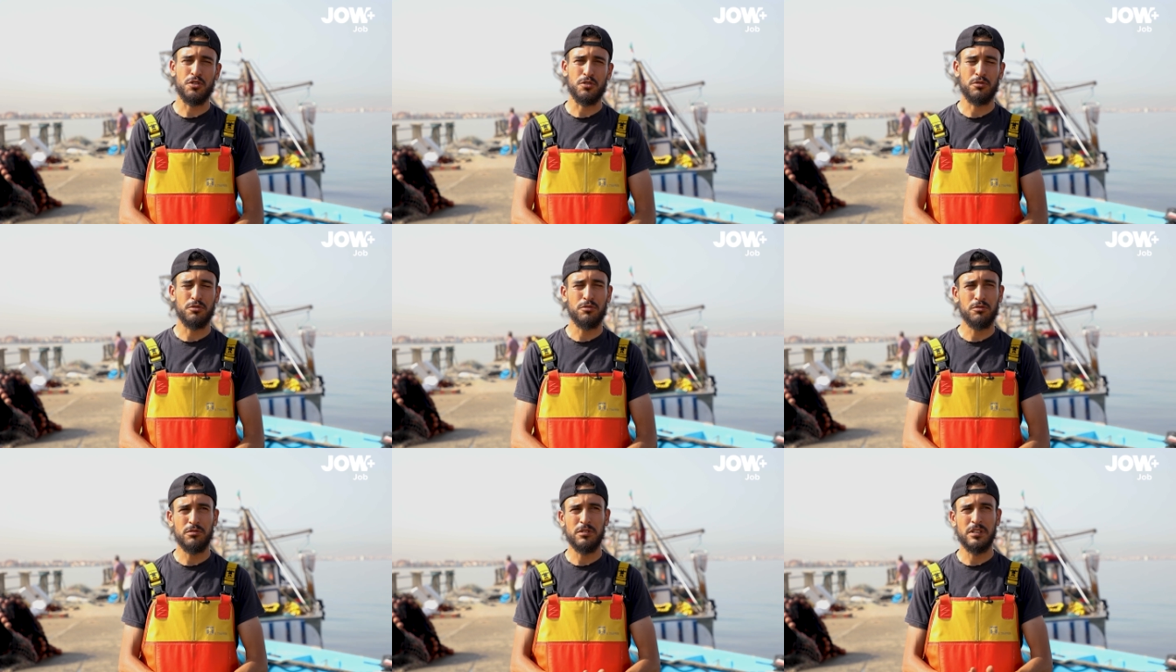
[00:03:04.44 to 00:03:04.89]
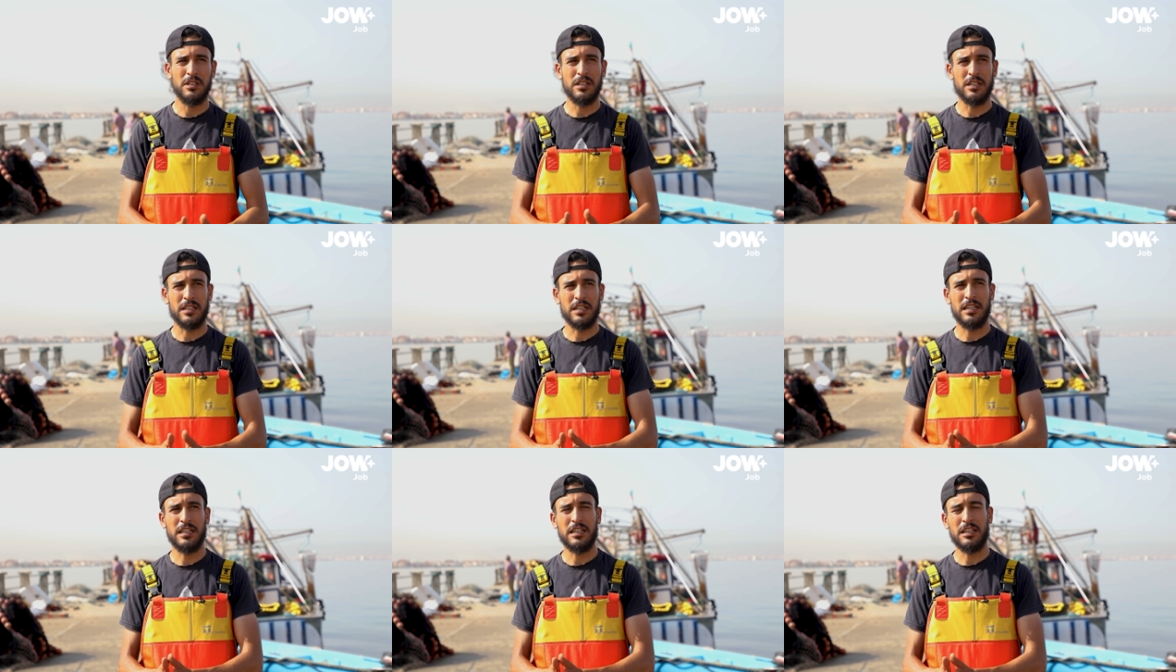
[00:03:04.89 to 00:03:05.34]
يشكو
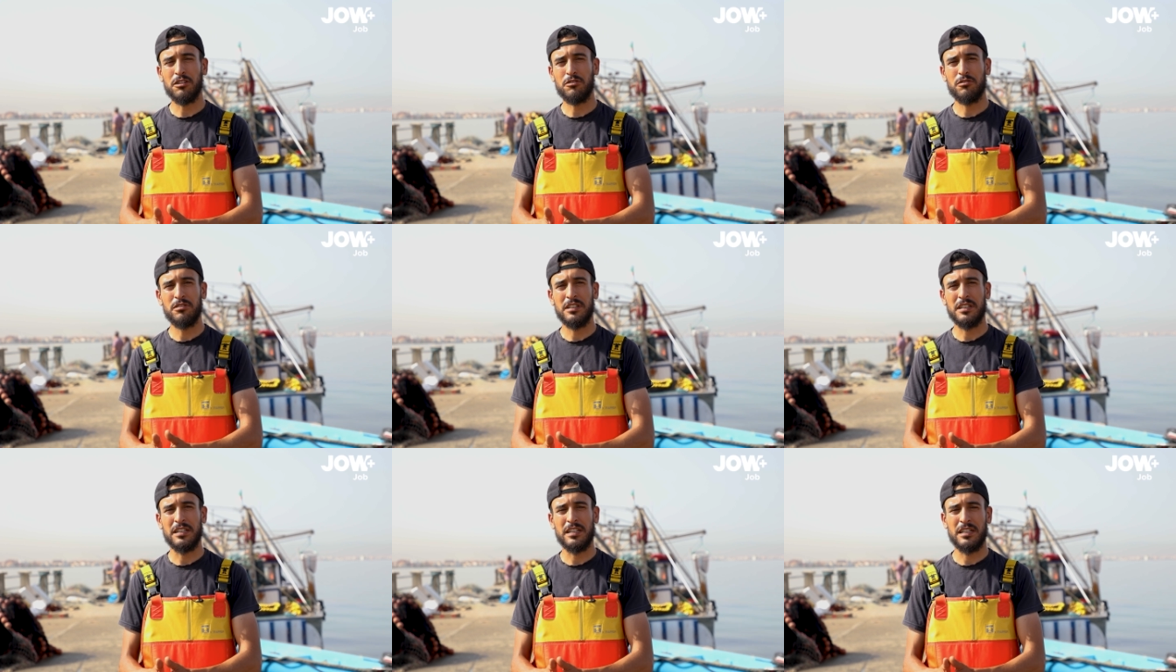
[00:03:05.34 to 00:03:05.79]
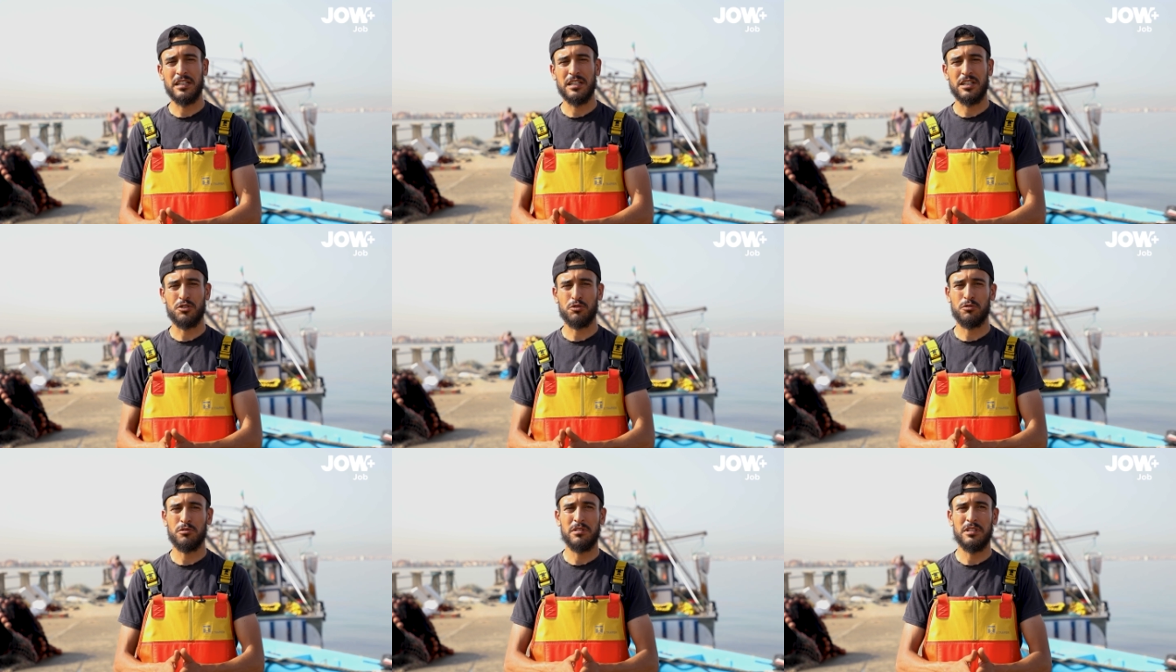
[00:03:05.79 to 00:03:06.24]
ولا كاين اللي يقول لك
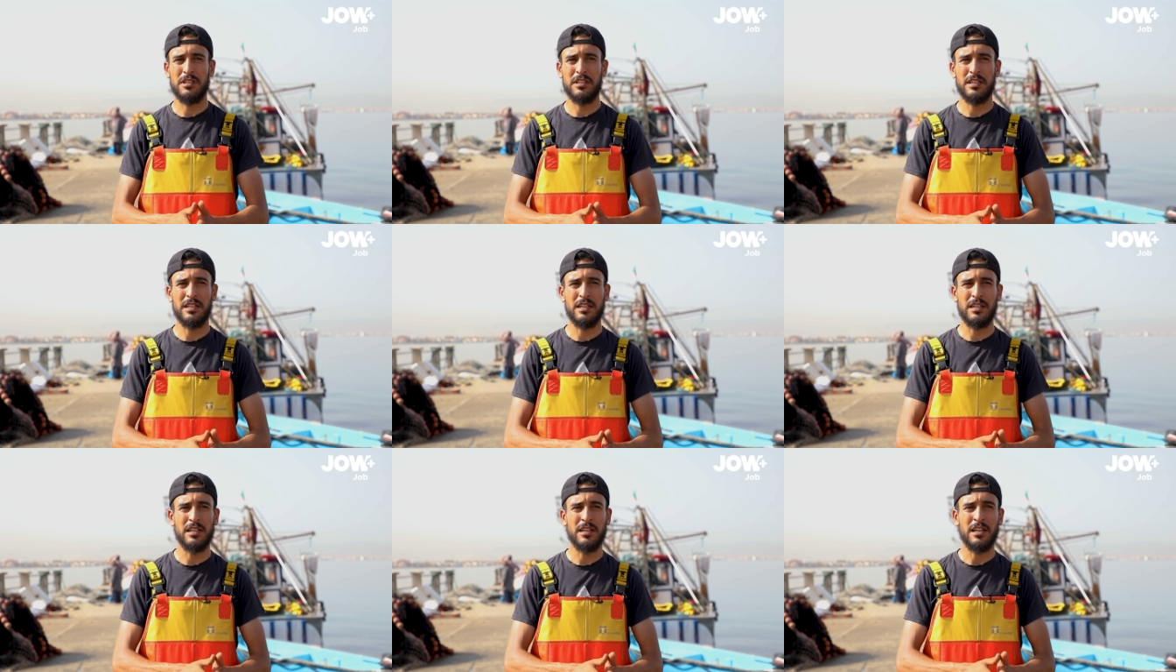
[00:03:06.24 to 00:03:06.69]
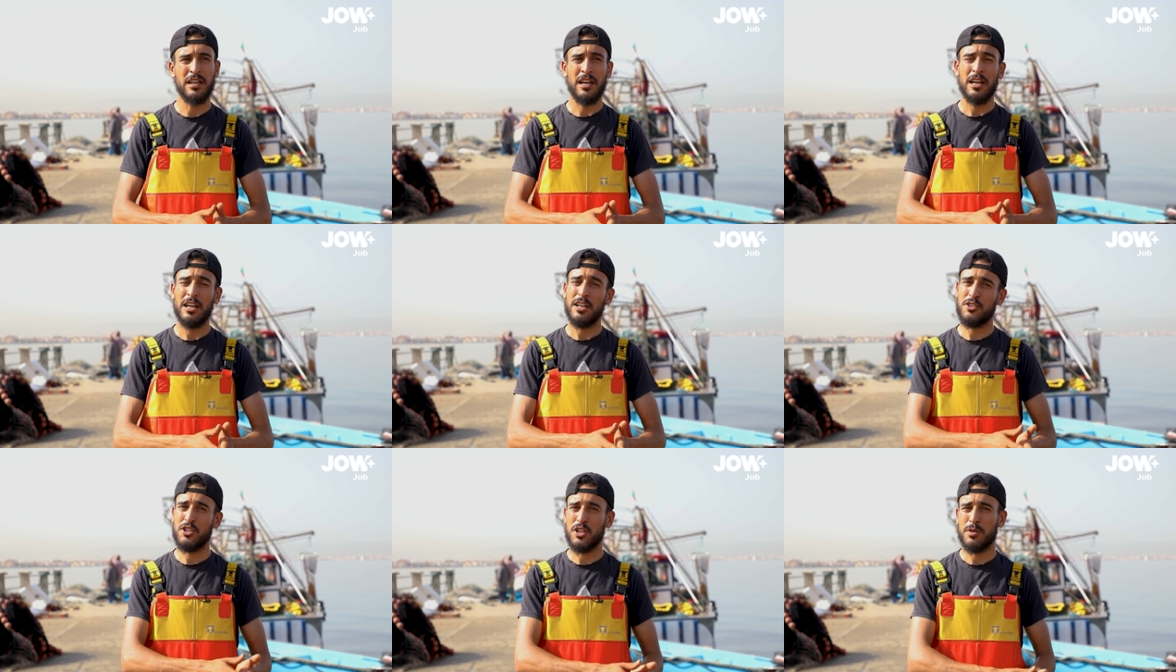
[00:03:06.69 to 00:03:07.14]
شغل
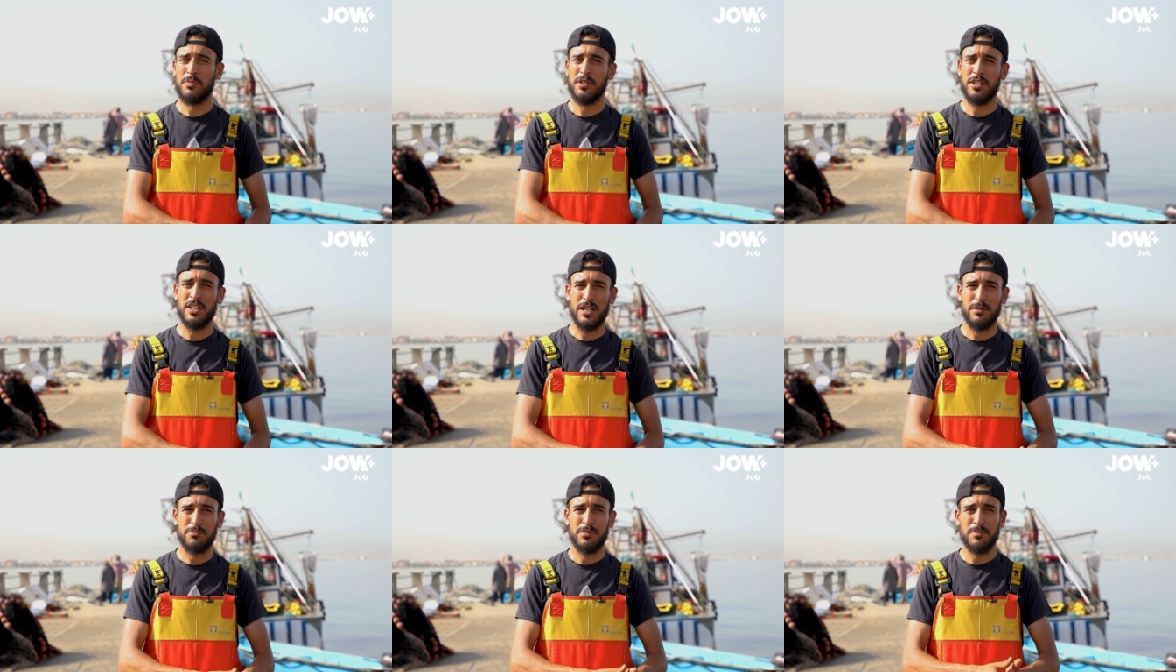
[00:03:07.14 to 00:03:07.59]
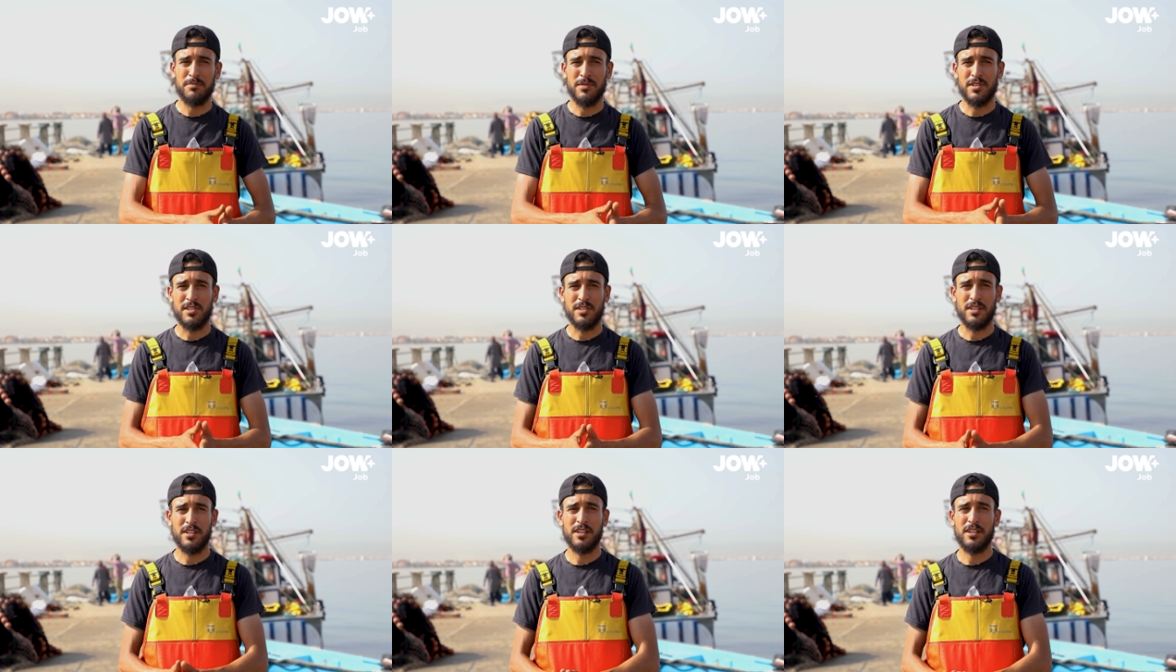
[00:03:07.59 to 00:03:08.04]
جايبينها
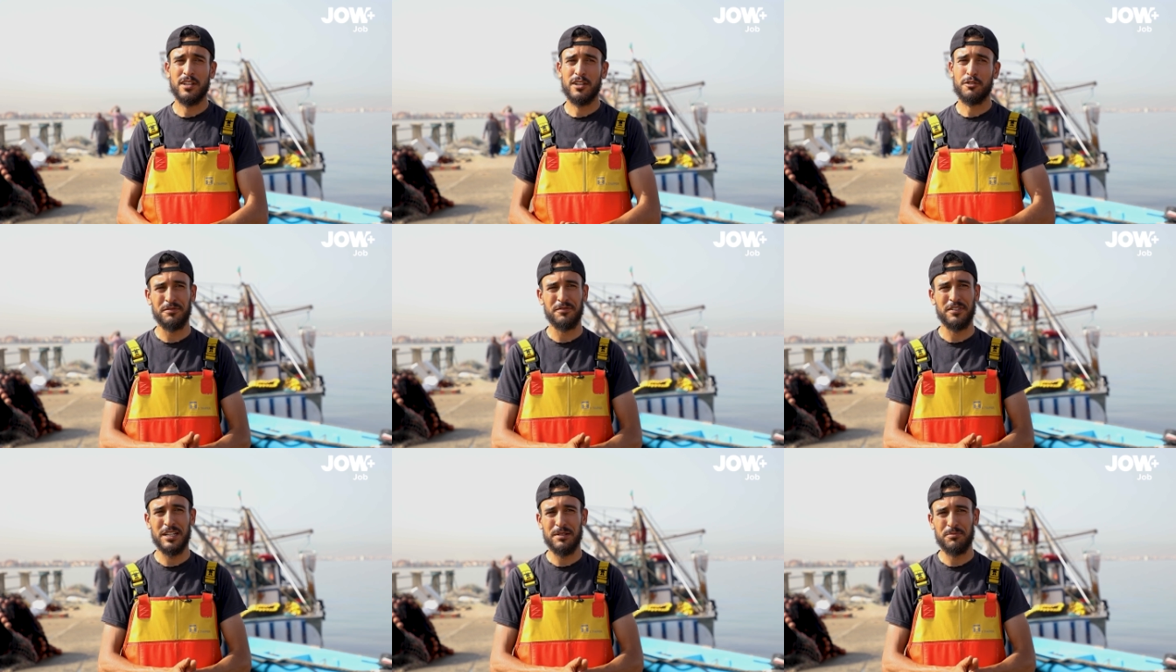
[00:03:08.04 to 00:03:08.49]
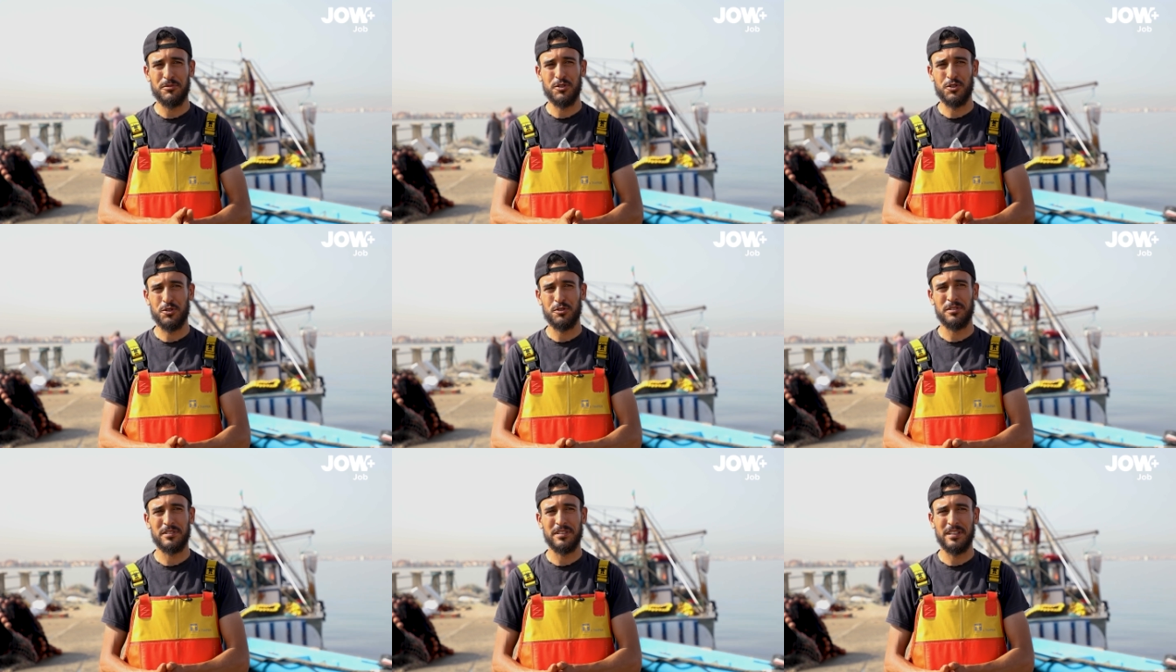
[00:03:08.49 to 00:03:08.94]
بالمساك فريمون
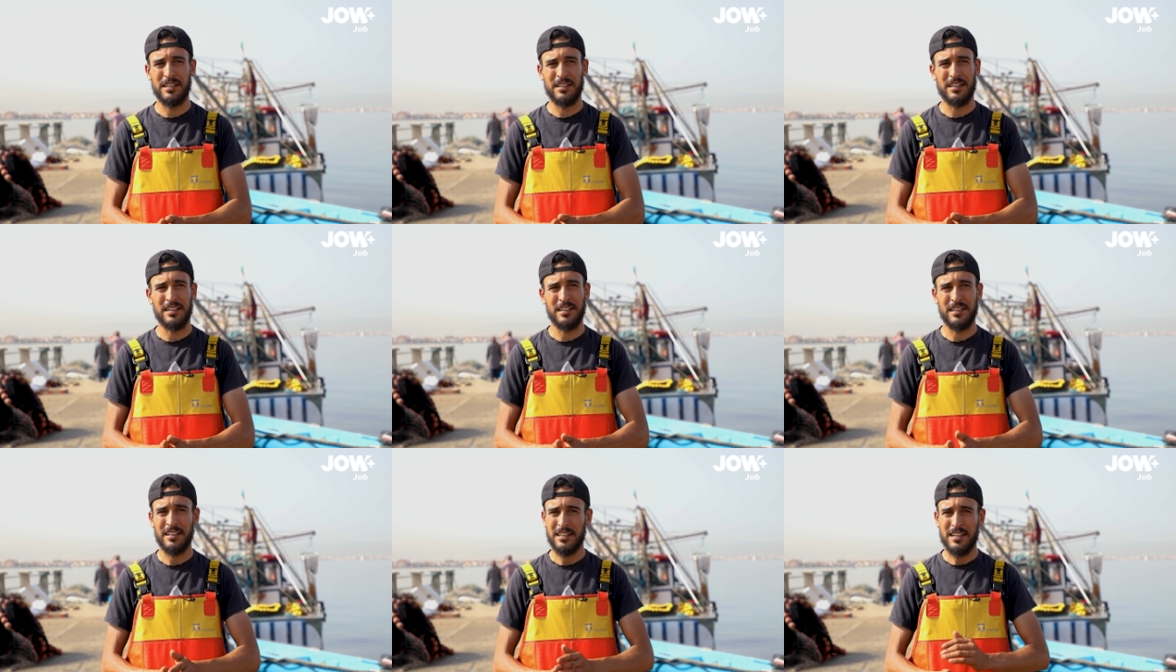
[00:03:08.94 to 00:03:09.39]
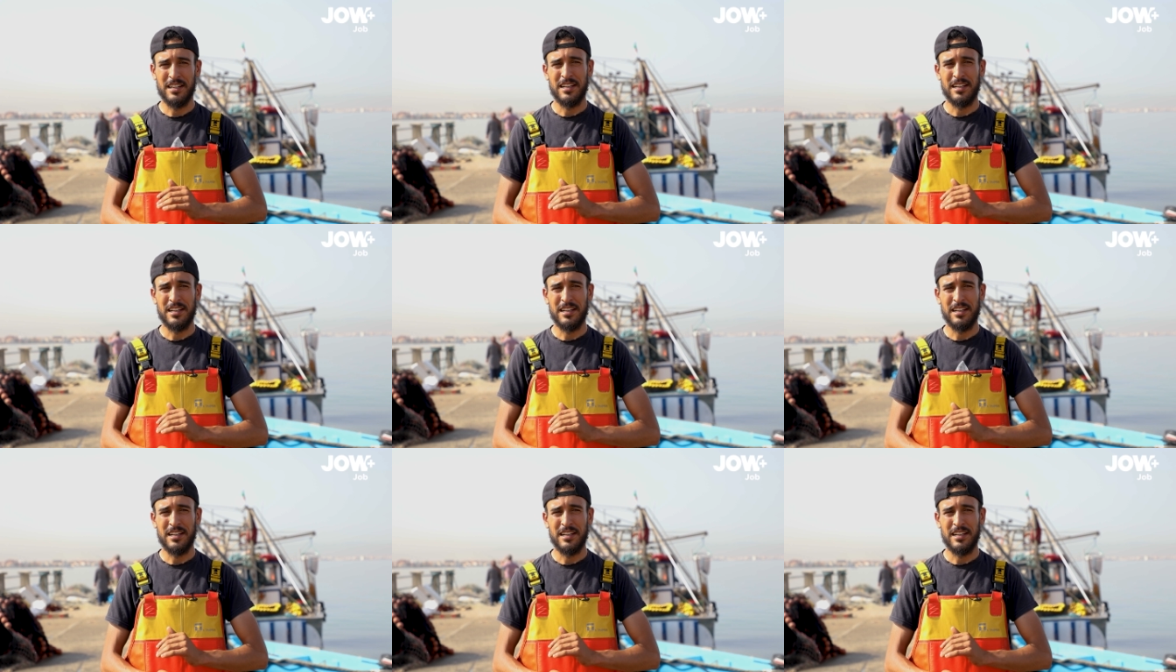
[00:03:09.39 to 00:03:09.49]
شغل تاع